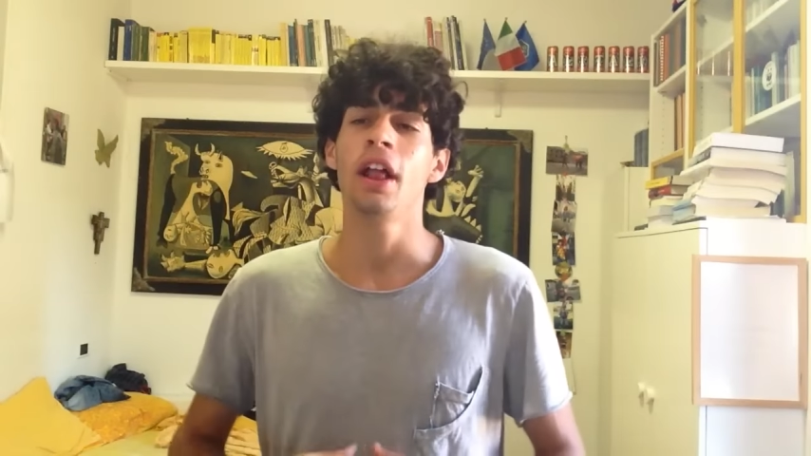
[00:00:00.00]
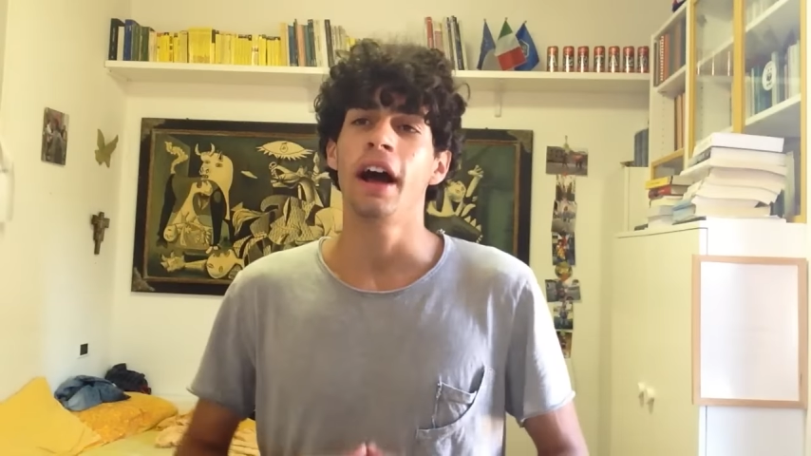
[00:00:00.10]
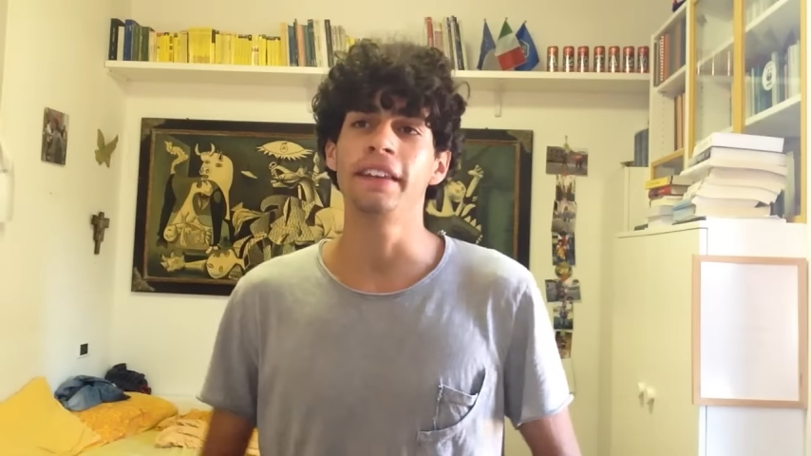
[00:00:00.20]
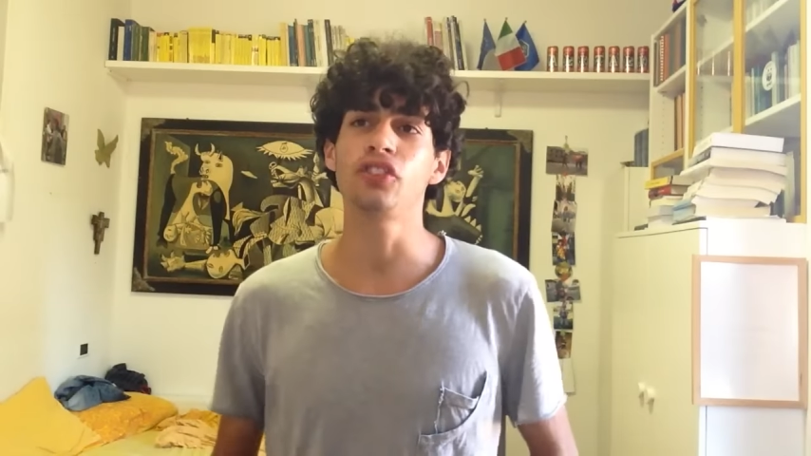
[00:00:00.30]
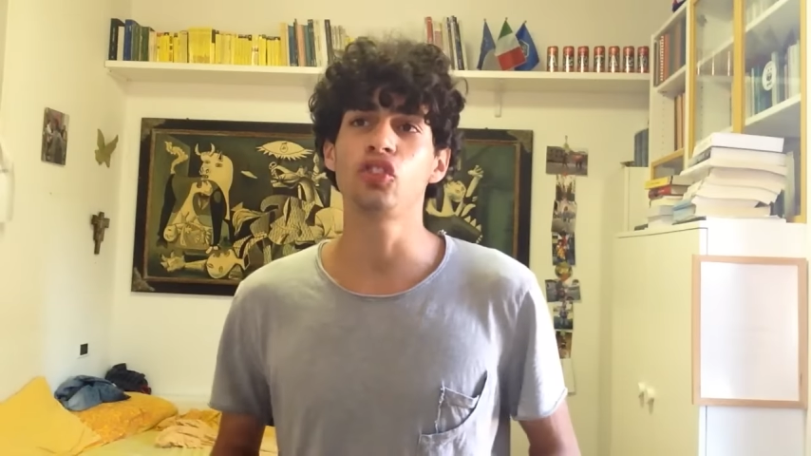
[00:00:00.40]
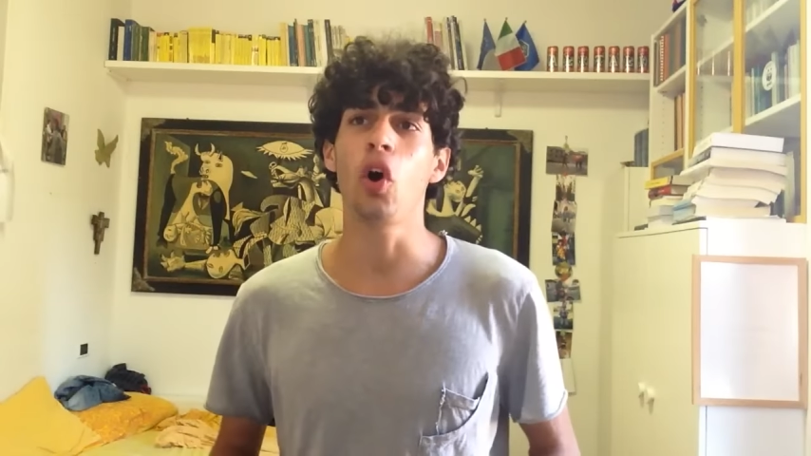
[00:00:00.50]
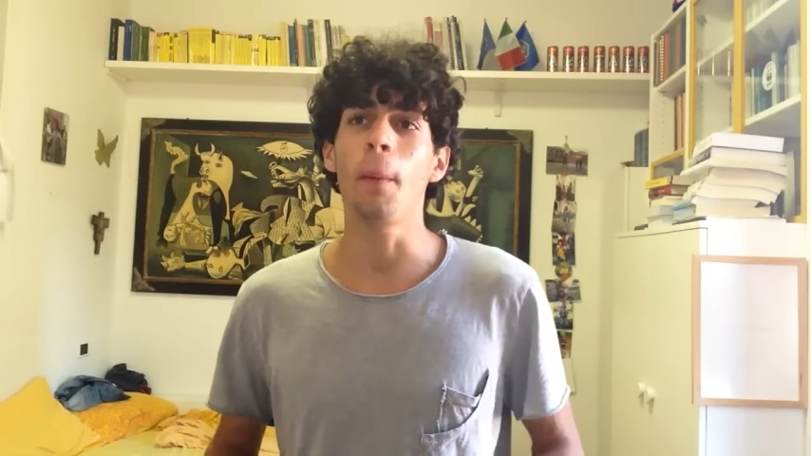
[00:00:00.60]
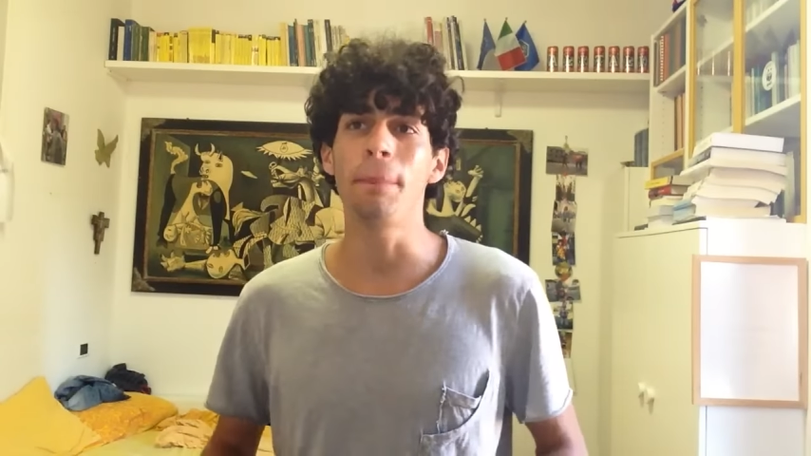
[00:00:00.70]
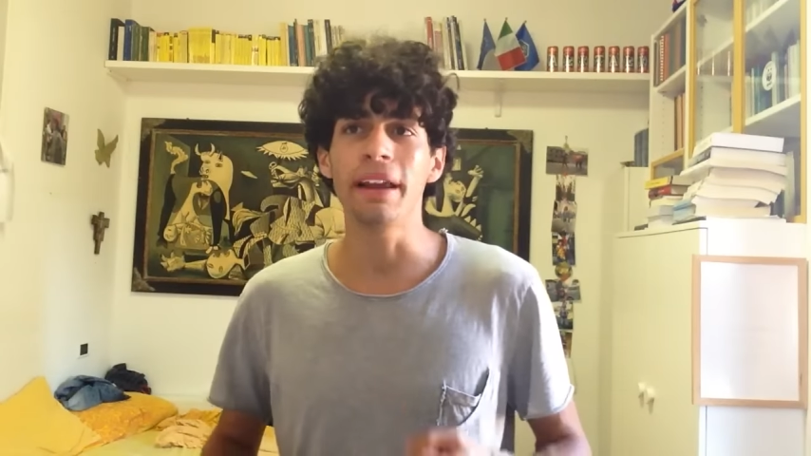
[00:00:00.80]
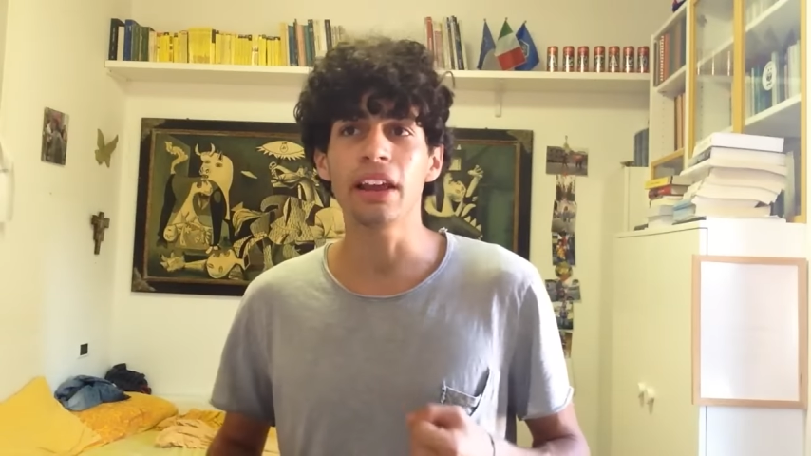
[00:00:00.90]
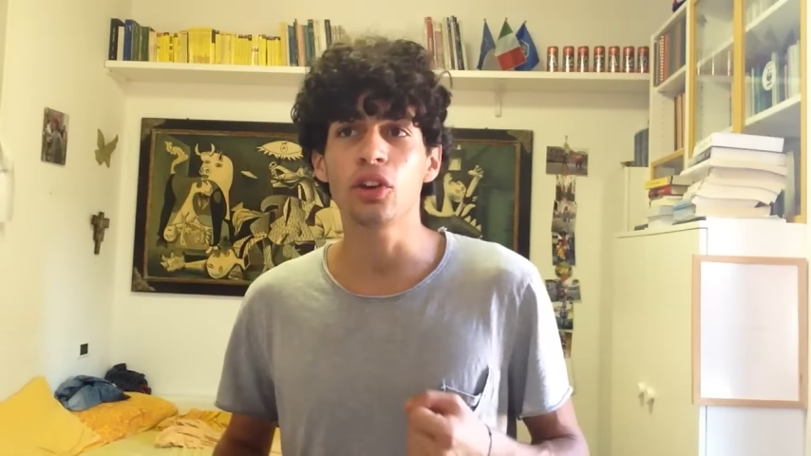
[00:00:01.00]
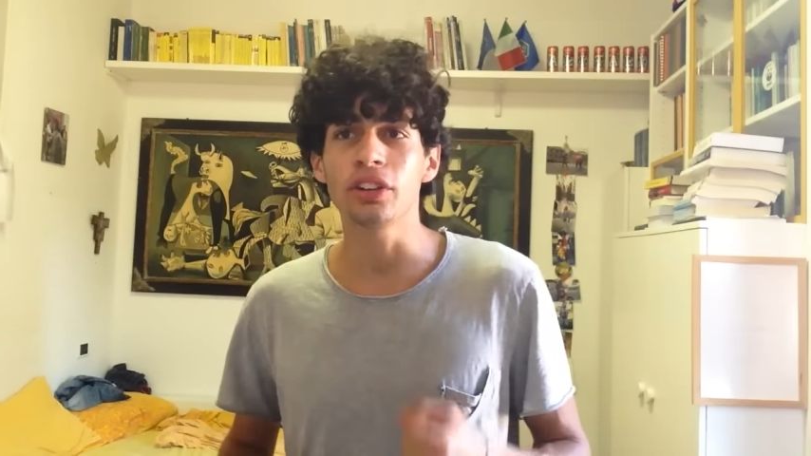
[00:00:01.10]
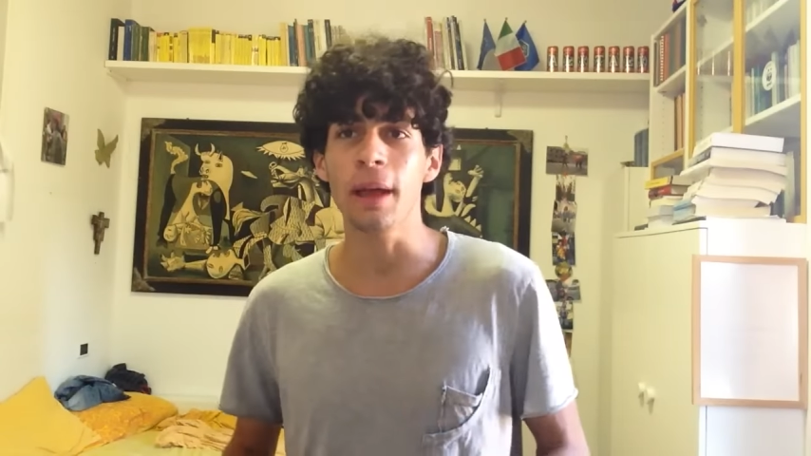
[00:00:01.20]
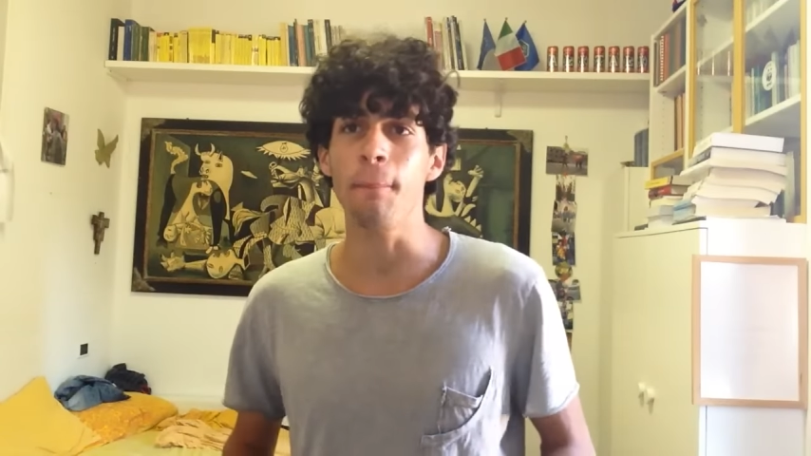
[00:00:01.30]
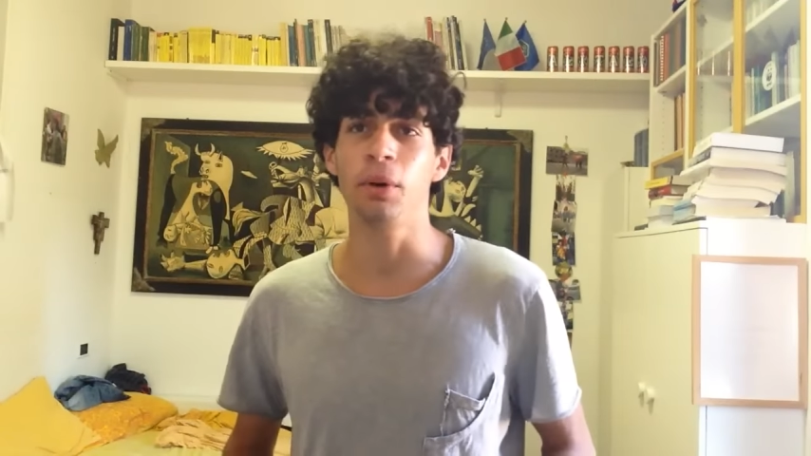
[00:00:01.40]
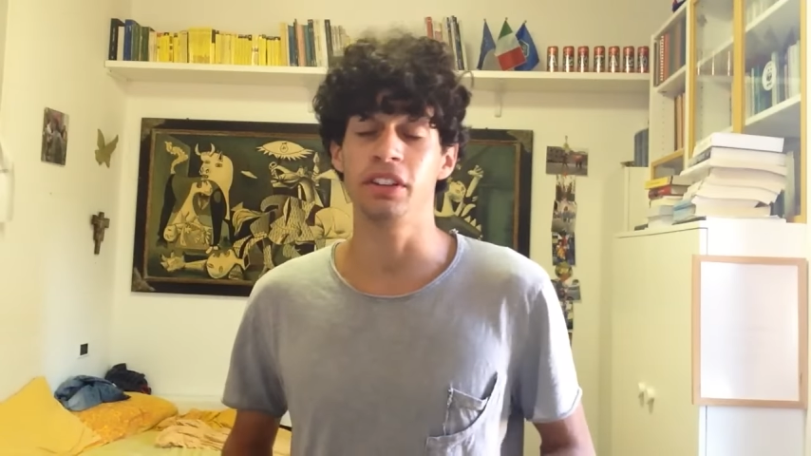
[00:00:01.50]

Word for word: adesso ho parecchio tempo